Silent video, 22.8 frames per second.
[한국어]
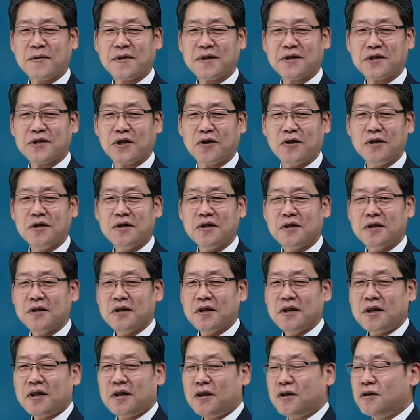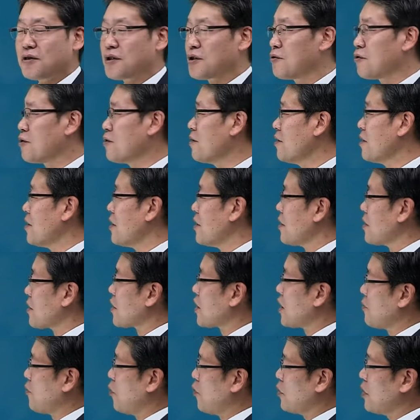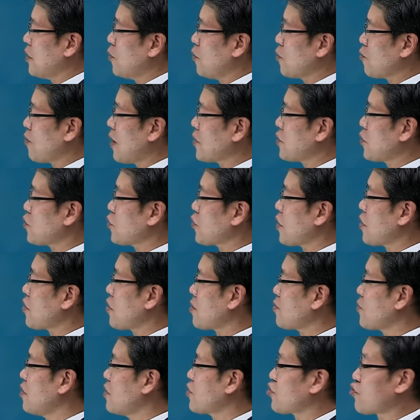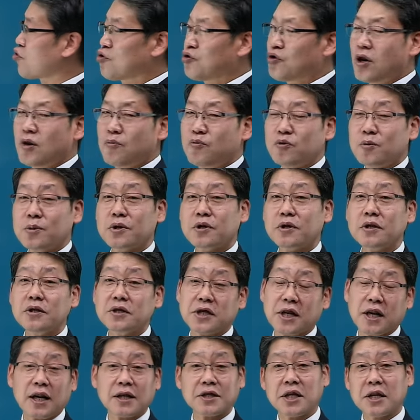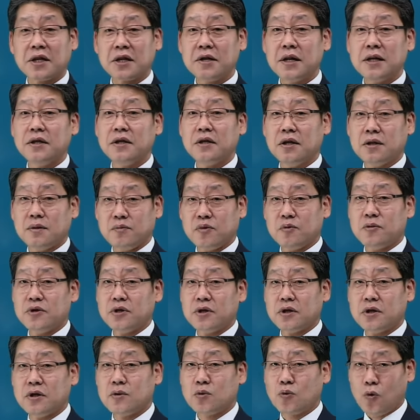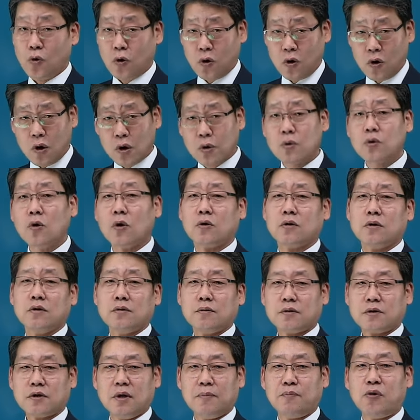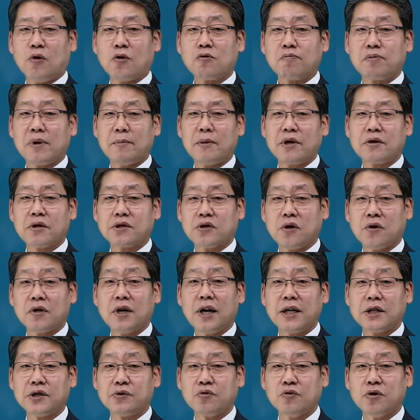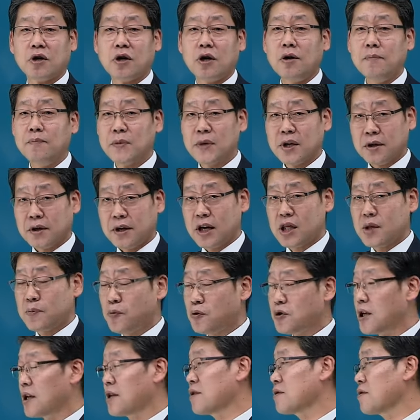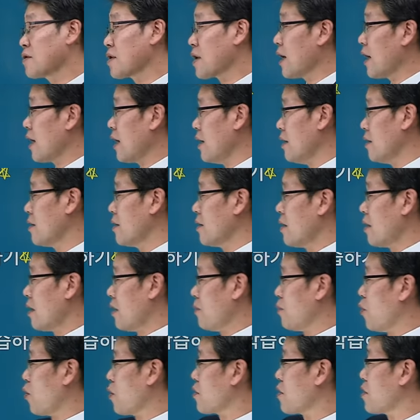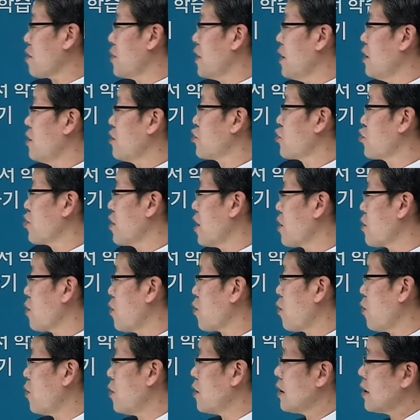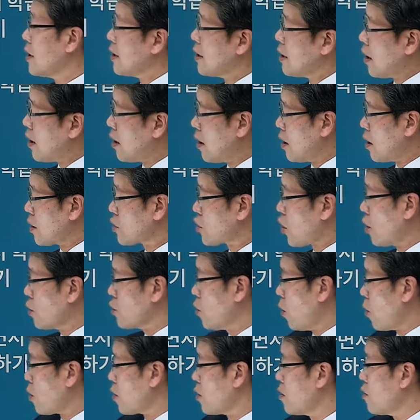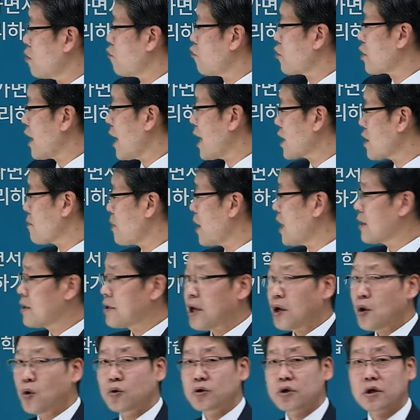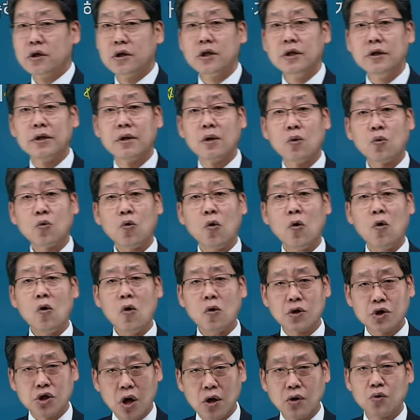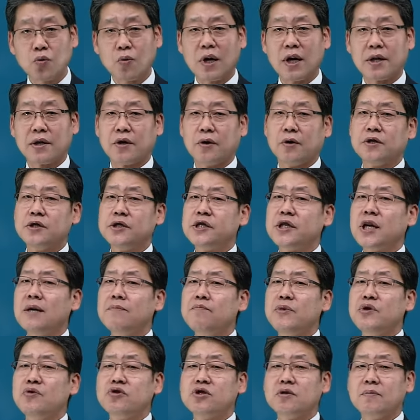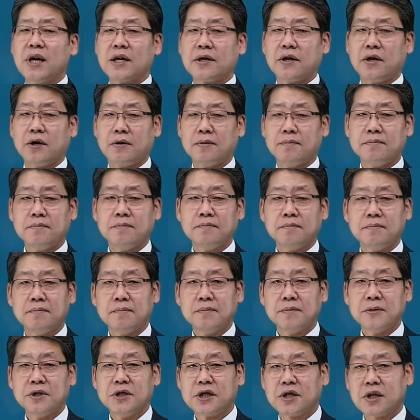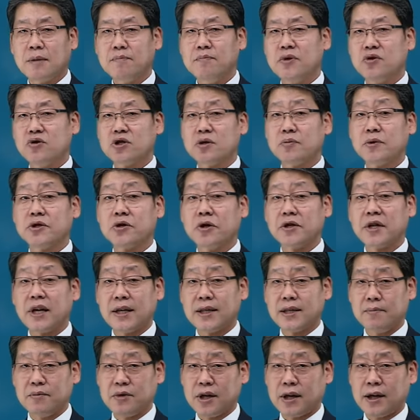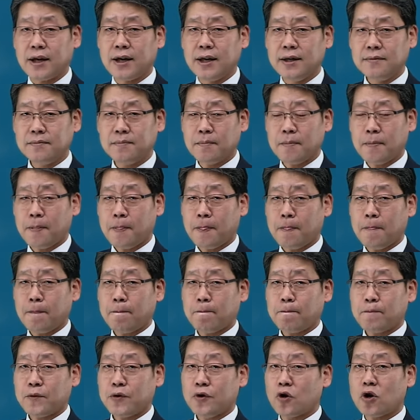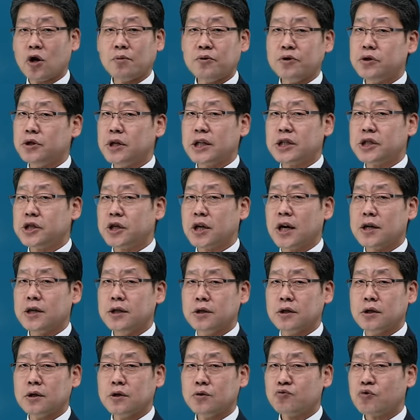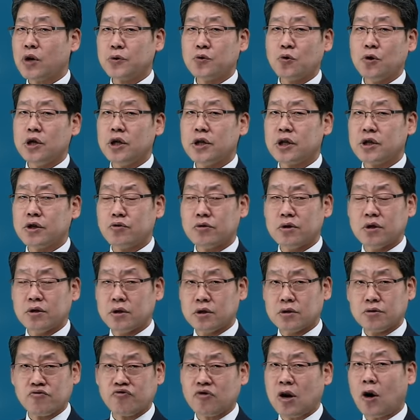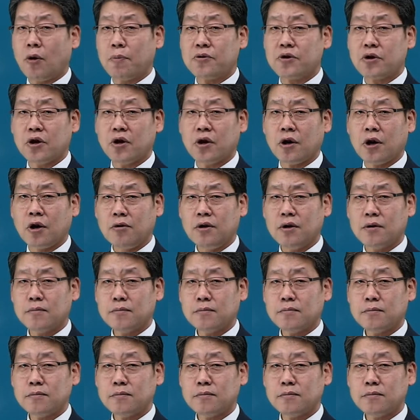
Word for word: 그렇죠? 어, 그리고 기본 이론 과정 중에서 여러분들 중요한 부분들은 제가 체크해드리는 부분들은 꼭꼭 그 복습하면서 정리하시고요. 예습보다는 그러니까 어, 복습이 중요한 거고. 어, 정독, 우리 학습한 내용들은 꼭 정독하세요. 시간 미루지 마세요. 시간 미루시면 절대 안 됩니다. 여러분들의 시간은 되돌릴 수가 없어요.